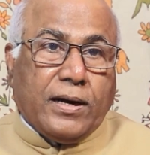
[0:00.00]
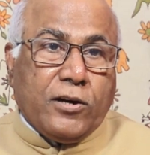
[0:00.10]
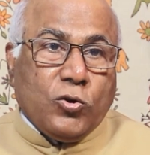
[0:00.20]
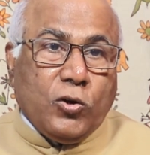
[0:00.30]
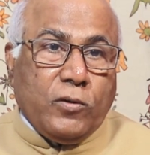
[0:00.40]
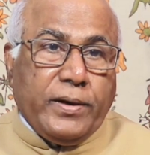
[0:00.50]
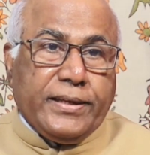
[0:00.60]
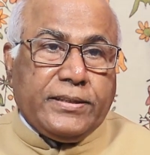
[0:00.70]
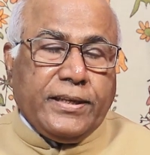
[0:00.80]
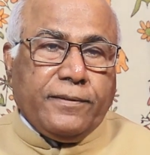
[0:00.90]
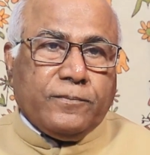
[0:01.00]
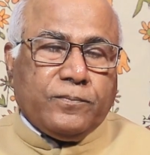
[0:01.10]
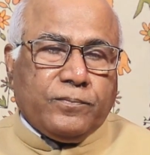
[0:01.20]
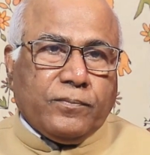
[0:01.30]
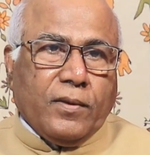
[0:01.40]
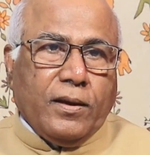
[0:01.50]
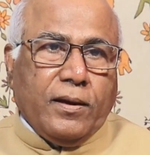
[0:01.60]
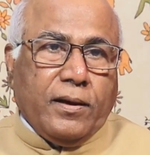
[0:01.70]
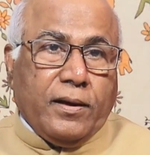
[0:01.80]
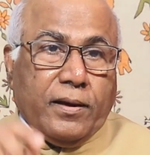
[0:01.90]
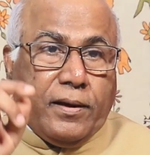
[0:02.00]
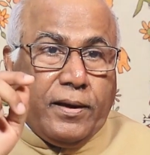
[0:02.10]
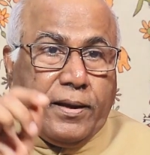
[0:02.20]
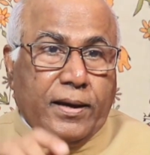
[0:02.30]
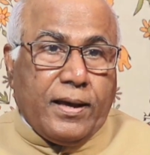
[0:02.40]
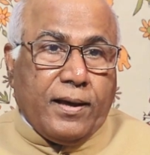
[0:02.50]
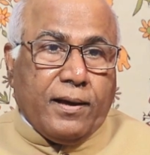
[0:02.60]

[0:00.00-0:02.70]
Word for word: అడుగులు వేసి ఈయన